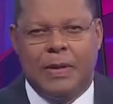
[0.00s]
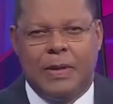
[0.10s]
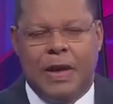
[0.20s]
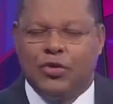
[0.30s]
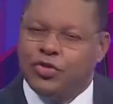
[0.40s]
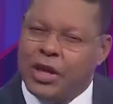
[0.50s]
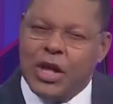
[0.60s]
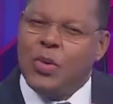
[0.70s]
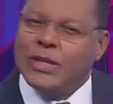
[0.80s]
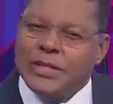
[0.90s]
Eso se
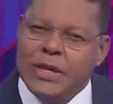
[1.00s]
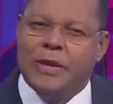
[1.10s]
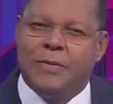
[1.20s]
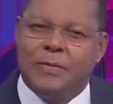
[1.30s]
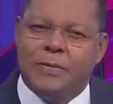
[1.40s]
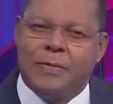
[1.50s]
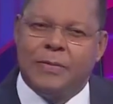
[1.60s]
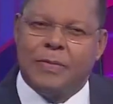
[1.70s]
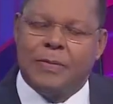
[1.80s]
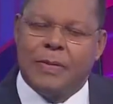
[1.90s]
quedó así.
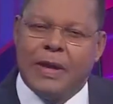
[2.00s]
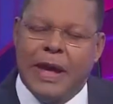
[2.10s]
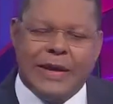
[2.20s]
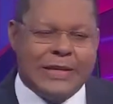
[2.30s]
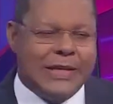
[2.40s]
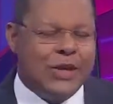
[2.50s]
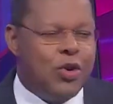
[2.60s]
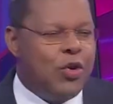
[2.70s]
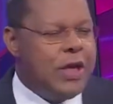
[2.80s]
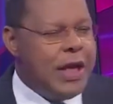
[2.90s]
Esa
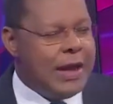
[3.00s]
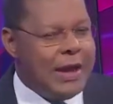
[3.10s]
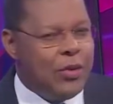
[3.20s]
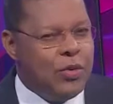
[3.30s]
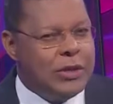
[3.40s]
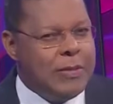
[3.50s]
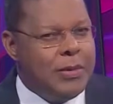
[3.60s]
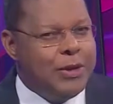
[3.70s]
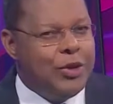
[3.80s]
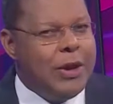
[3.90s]
tecnología que la Junta
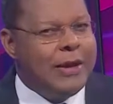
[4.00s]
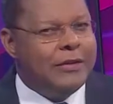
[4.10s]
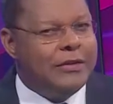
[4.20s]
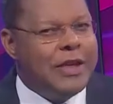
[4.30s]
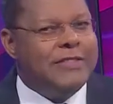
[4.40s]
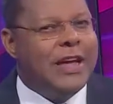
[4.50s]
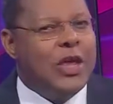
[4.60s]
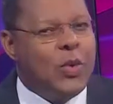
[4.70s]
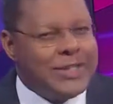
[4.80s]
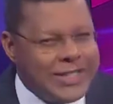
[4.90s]
implementó en el 16 se
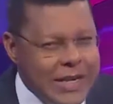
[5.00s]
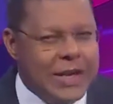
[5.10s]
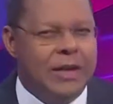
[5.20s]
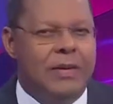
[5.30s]
quedó así.